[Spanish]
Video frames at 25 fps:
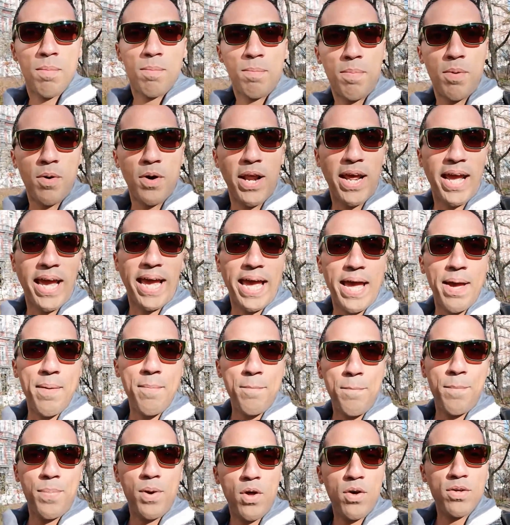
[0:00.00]
Por
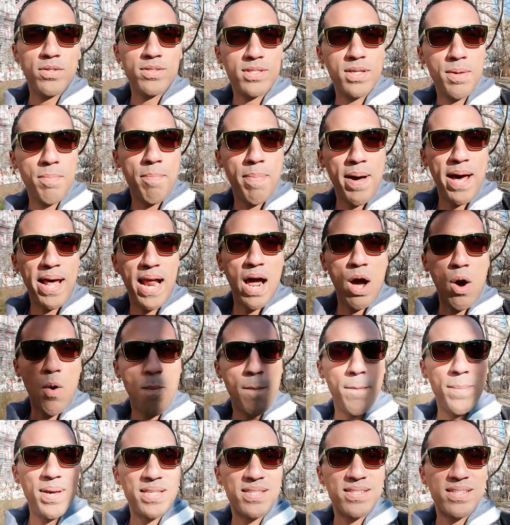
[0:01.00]
ejemplo, si para
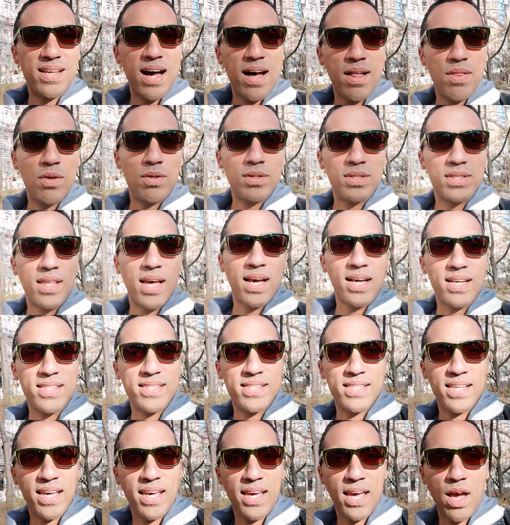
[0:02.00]
un visado te
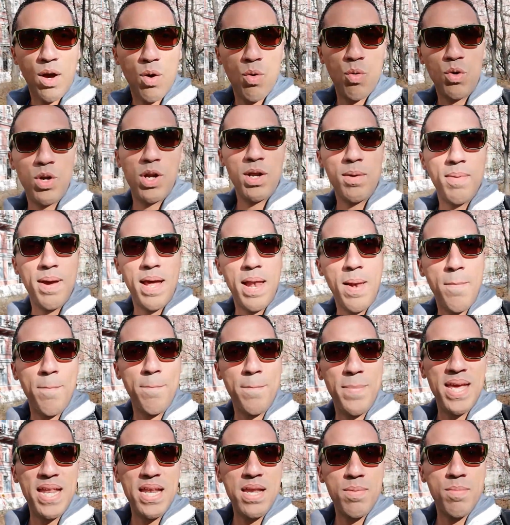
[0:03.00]
exigen un nivel
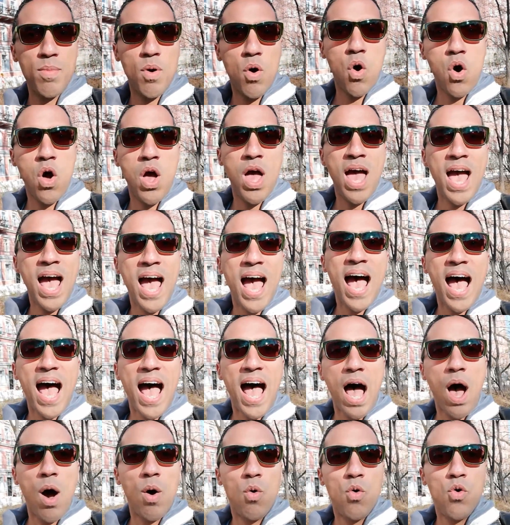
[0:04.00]
mínimo
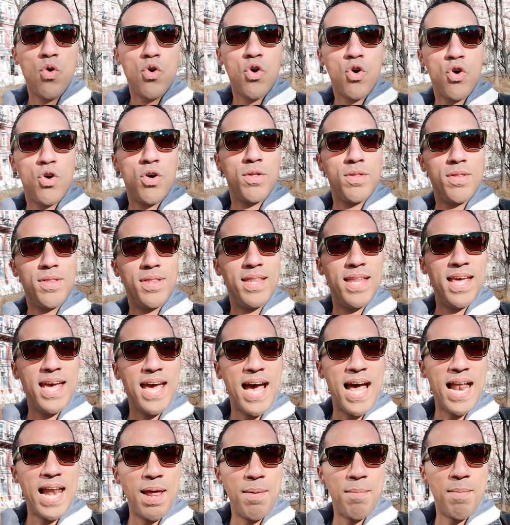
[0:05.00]
A1
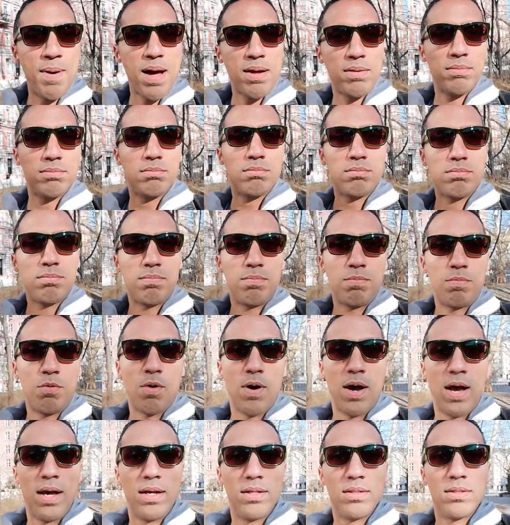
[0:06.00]
de alemán,
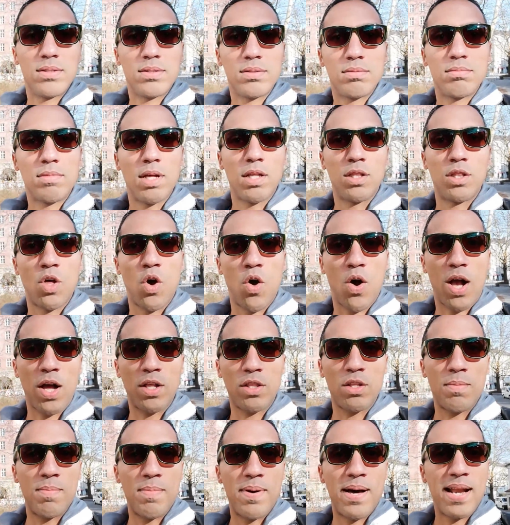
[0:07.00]
pues te
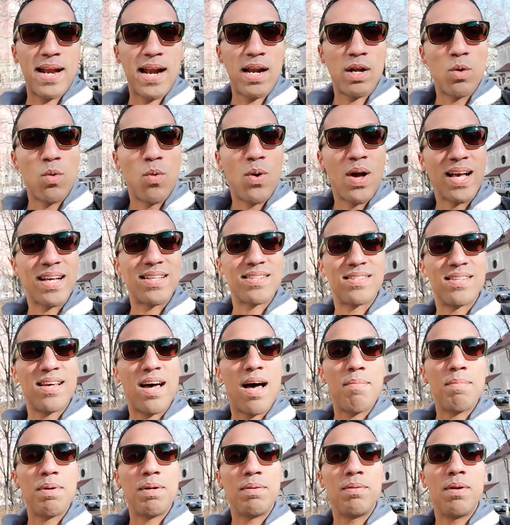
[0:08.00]
toca tomar algún
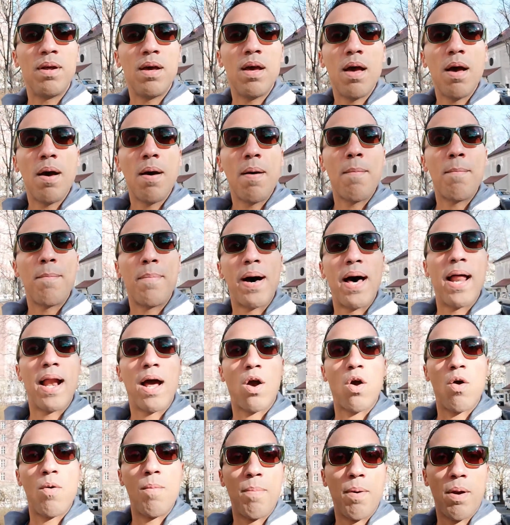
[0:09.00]
examen
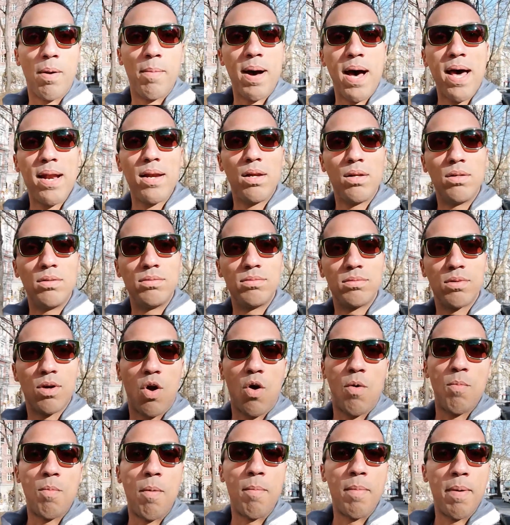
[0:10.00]
para comprobarlo,
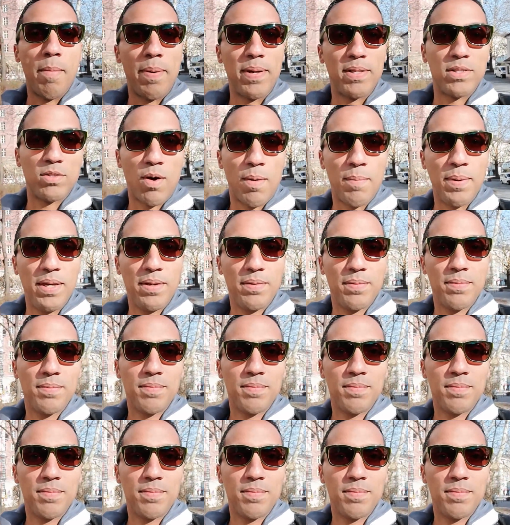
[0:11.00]
como me pasó a mí.